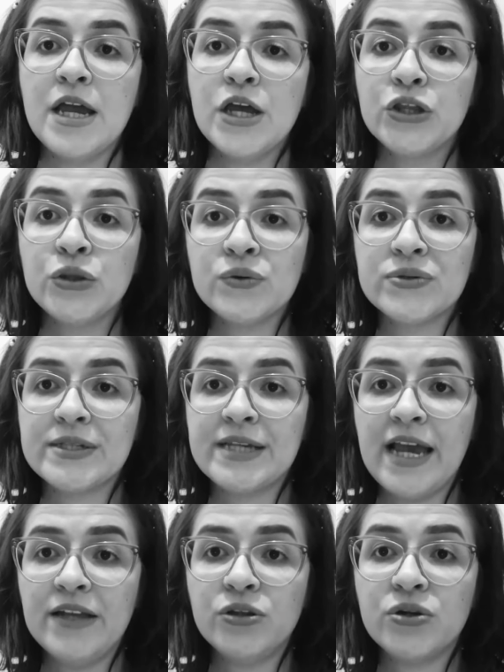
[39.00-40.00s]
Nos
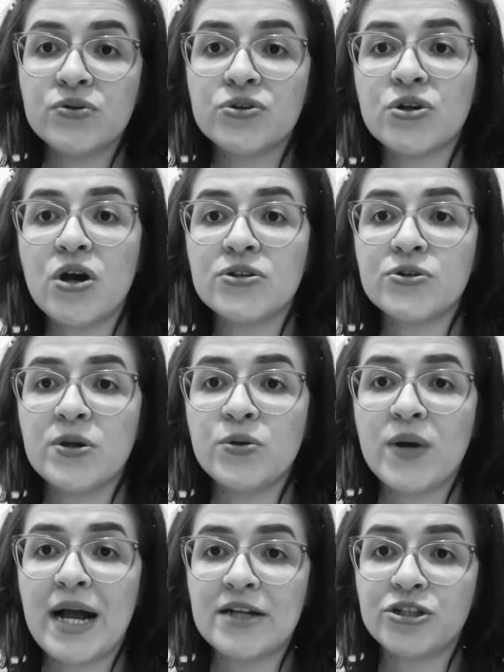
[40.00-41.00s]
centros
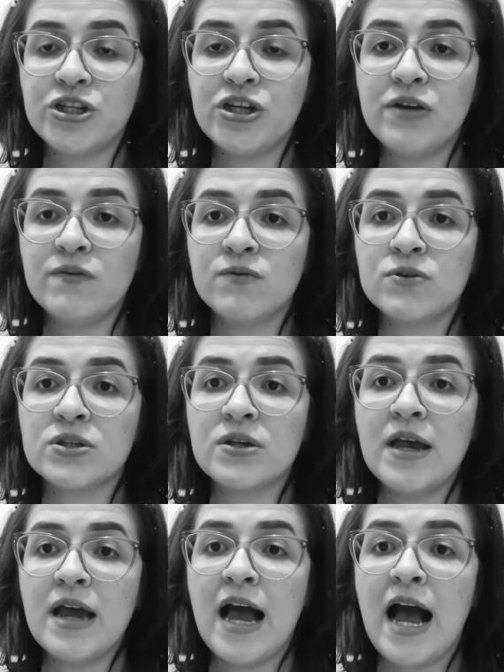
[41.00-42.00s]
socioeducativos,
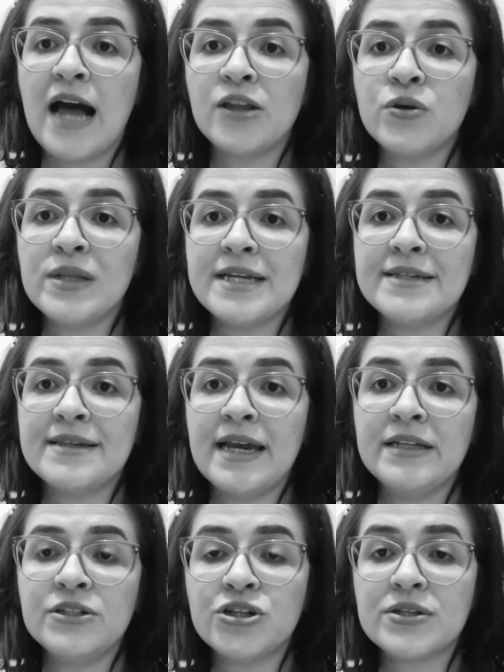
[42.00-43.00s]

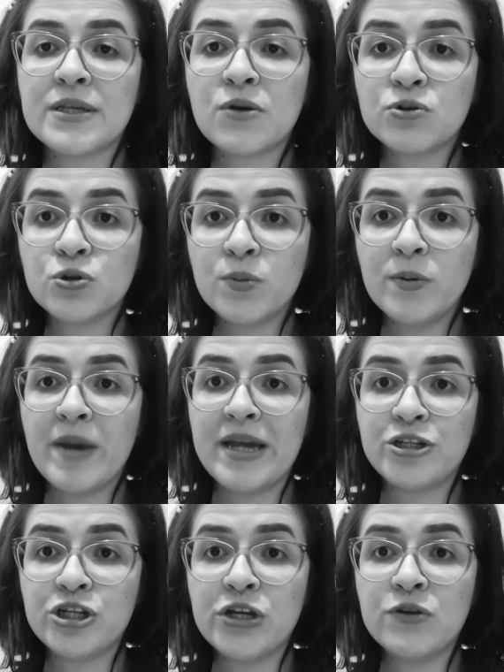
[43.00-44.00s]
adolescentes são
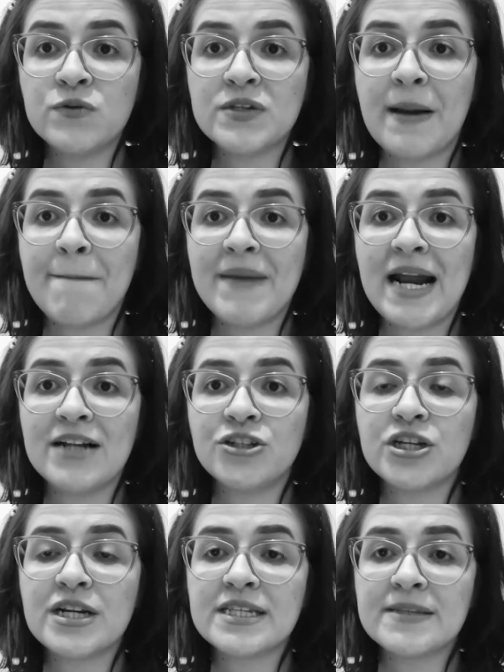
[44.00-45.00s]
submetidos a
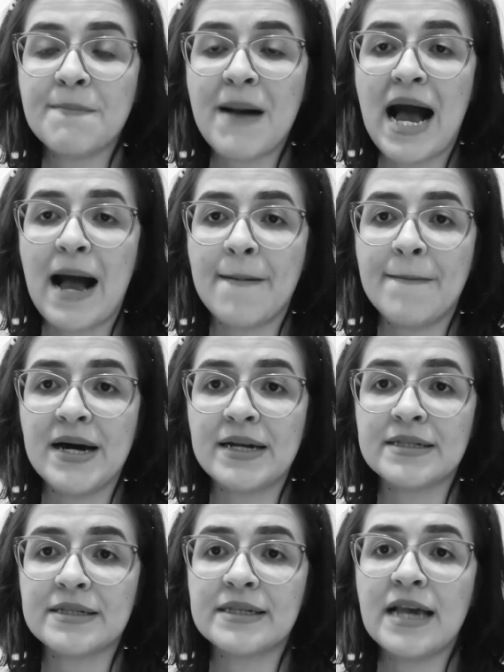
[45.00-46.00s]
práticas
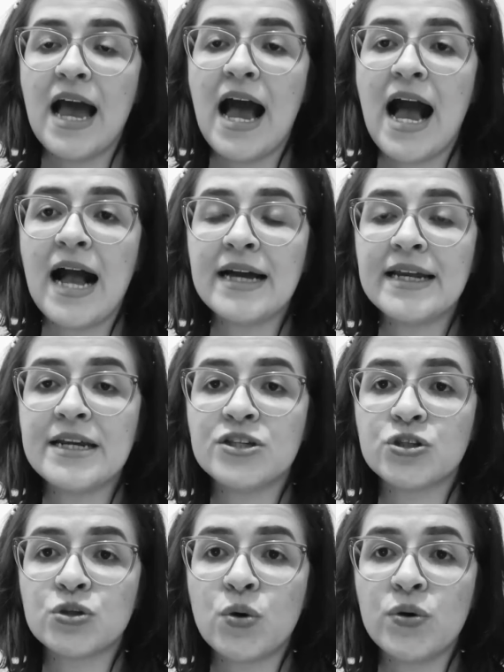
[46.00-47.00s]
bárbaras,
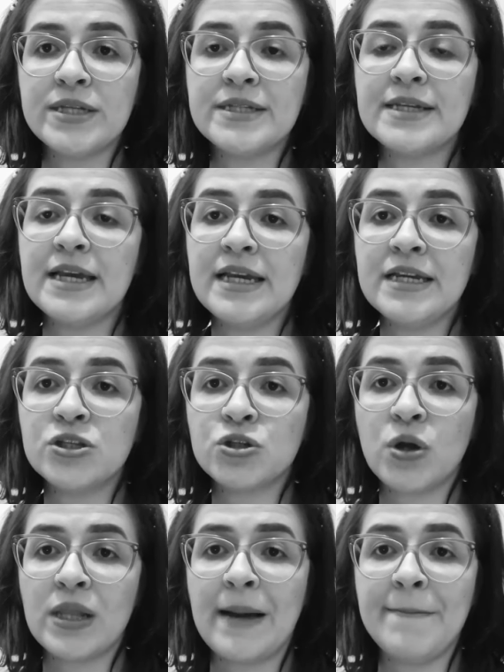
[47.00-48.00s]
agressões e
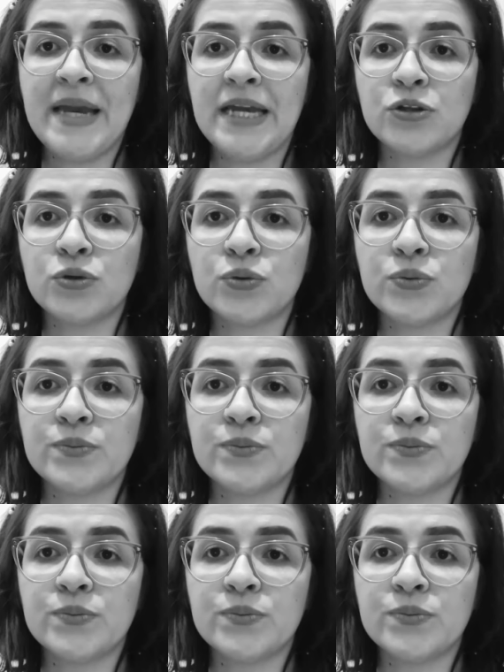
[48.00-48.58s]
isolamento.